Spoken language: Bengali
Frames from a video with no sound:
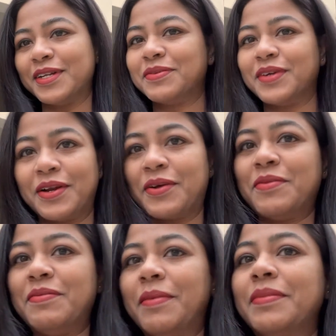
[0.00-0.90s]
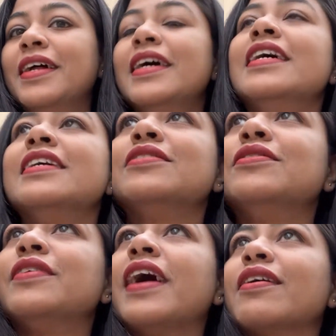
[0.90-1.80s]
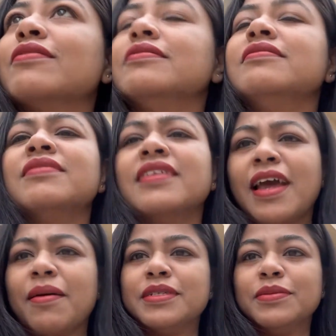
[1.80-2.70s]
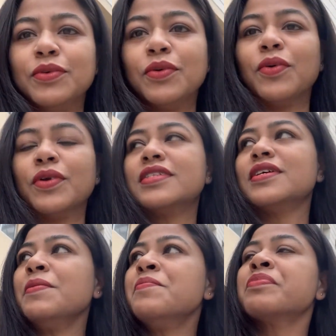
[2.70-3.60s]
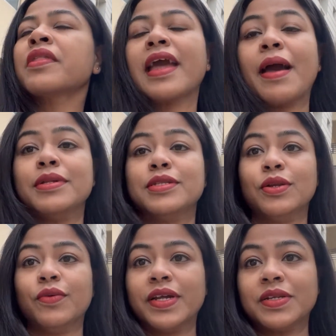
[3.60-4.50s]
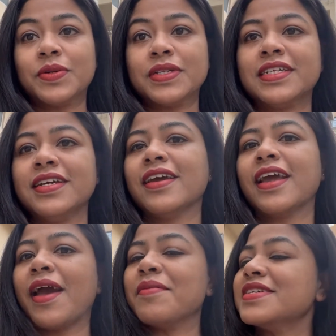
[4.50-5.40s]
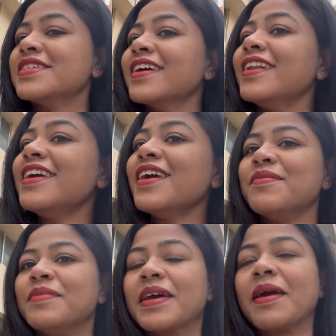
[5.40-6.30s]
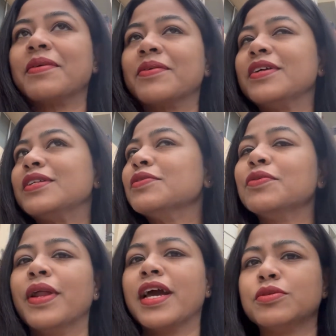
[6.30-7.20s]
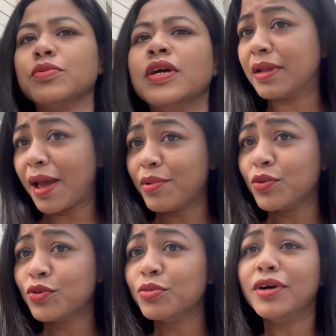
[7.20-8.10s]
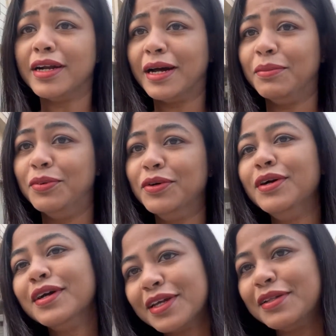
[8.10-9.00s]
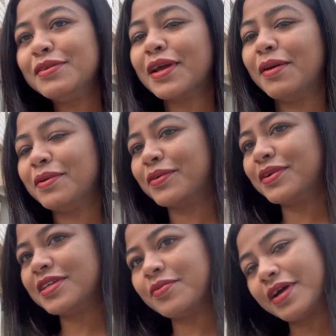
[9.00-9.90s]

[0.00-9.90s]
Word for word: আসবো এরকম ব্যাপার সেই জন্য এখন ক্যাবটা বুক করেছি ক্যাবের জন্য ওয়েট করছি ক্যাবে এসে গেলেই আমরা ক্যাবে করে একটু ঘুরে আসবো ক্যাবে উঠবো আর নামবো কিন্তু ক্যাবে করে যাবো